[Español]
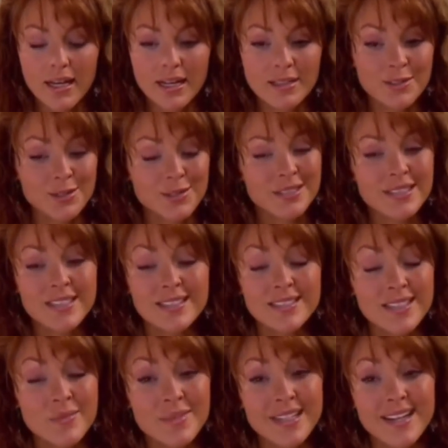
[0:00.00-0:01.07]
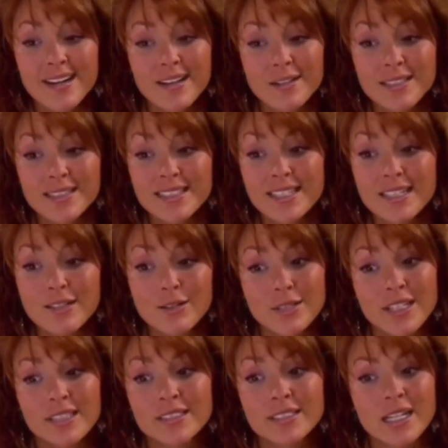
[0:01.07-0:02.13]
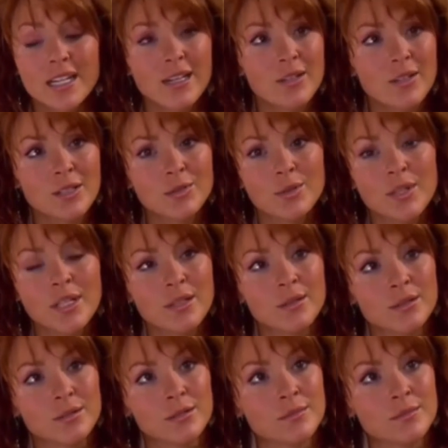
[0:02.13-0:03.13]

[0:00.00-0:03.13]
Entonces tienes que mirar a ver si lo quieres al lado de tu hijo.